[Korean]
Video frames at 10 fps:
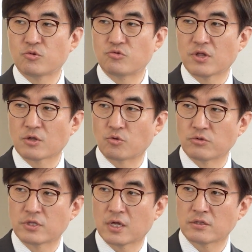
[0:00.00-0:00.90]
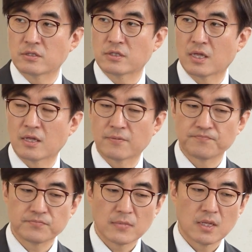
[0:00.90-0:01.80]
민주당에 존재했는데
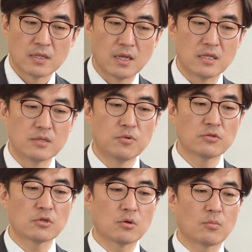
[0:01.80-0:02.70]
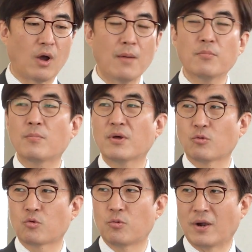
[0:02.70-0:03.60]
그랬었죠. 예, 예. 예, 이번 결 뭐 한 번만
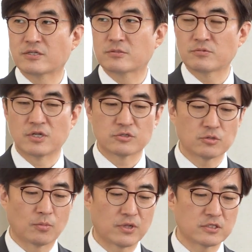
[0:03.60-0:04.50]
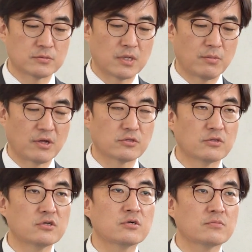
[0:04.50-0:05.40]
놓고 말씀을 드릴 수는 없겠습니다만 하여튼
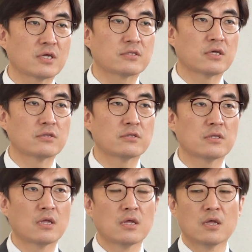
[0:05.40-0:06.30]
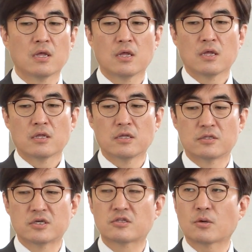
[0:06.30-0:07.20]
흐름 자체는 이
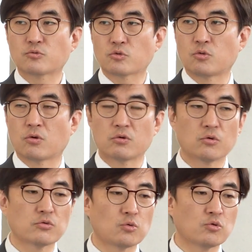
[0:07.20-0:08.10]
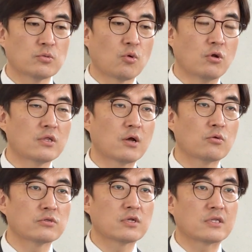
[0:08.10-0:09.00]
직접 소통, 그리고 요즘은
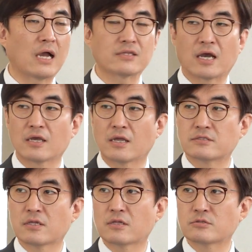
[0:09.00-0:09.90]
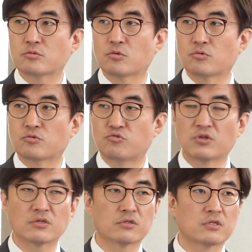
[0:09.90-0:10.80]
권리당원들이 다 자기 에스엔에스로
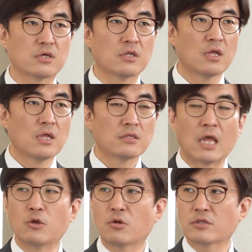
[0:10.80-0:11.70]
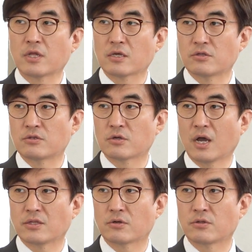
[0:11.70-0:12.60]
주장 듣지 대의원한테 얘기 듣는 거
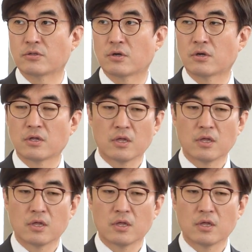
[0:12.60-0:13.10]
아니거든요.